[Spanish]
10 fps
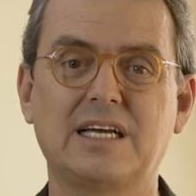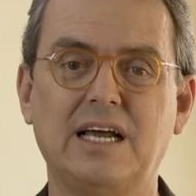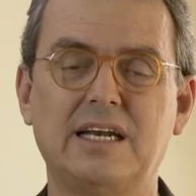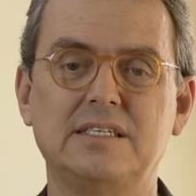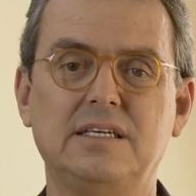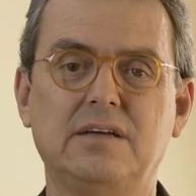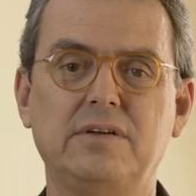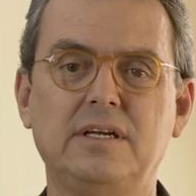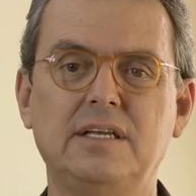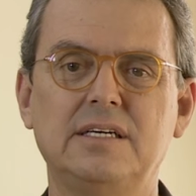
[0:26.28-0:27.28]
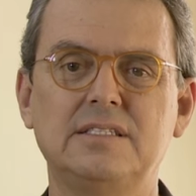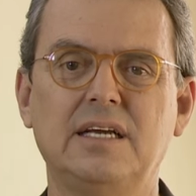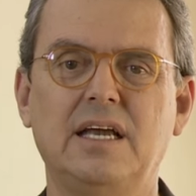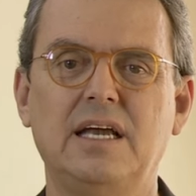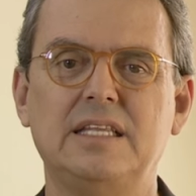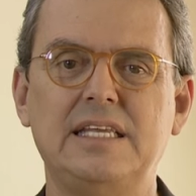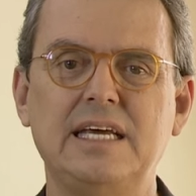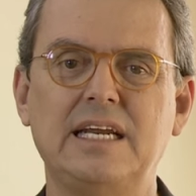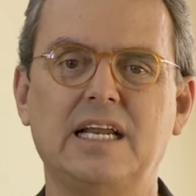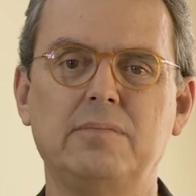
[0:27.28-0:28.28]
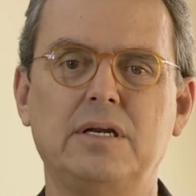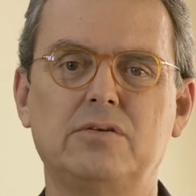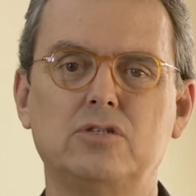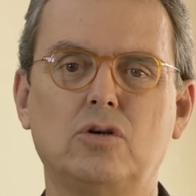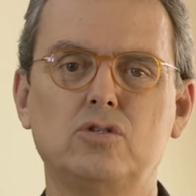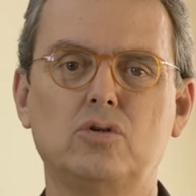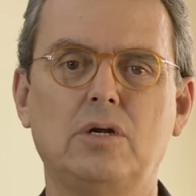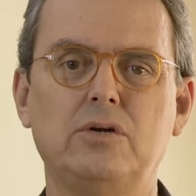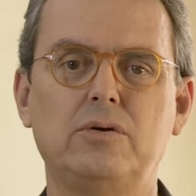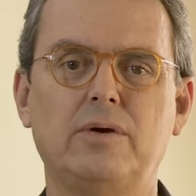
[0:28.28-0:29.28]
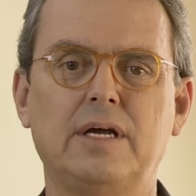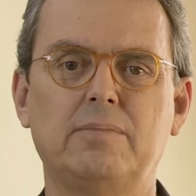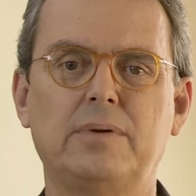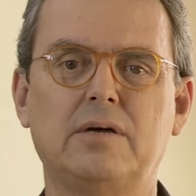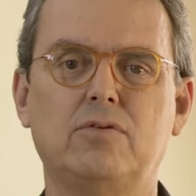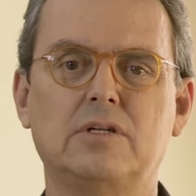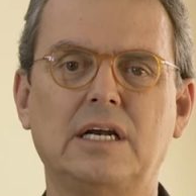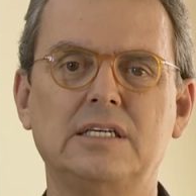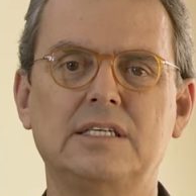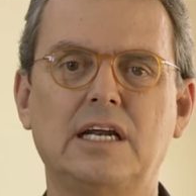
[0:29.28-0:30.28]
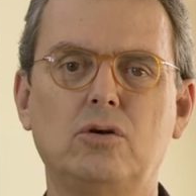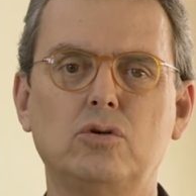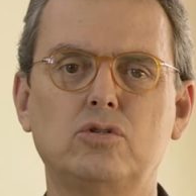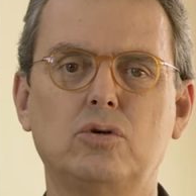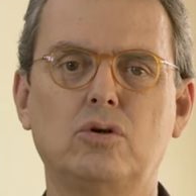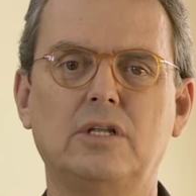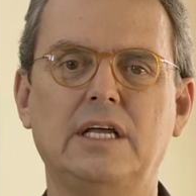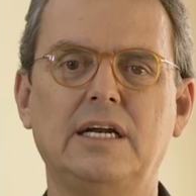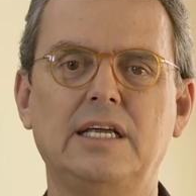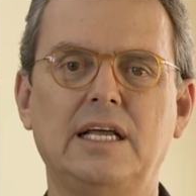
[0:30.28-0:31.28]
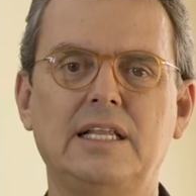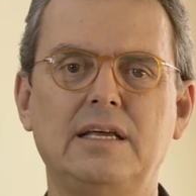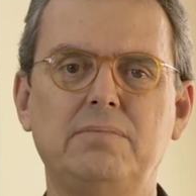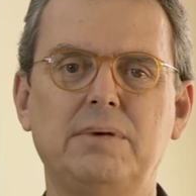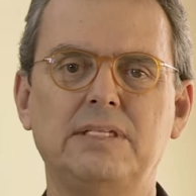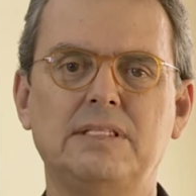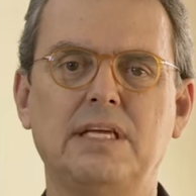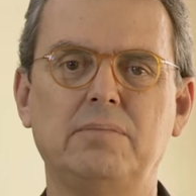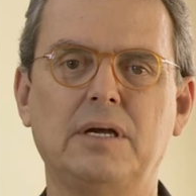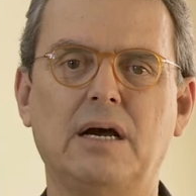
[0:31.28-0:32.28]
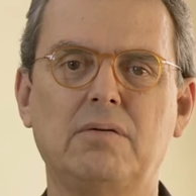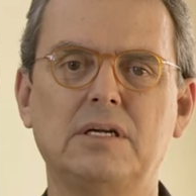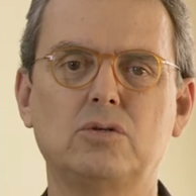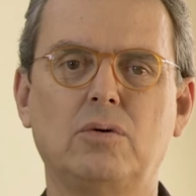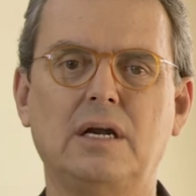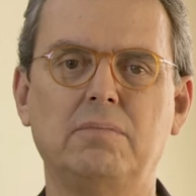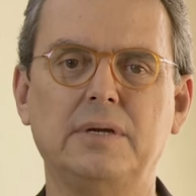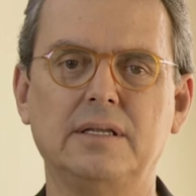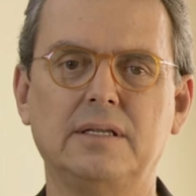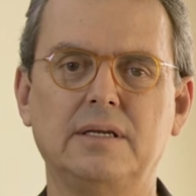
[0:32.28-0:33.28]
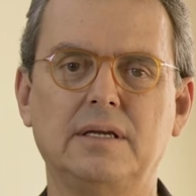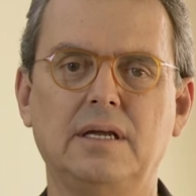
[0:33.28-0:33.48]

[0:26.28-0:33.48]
claras y definidas, tiene la Administración Solís Rivera para fortalecer el uso de energías limpias y amigables con el ambiente.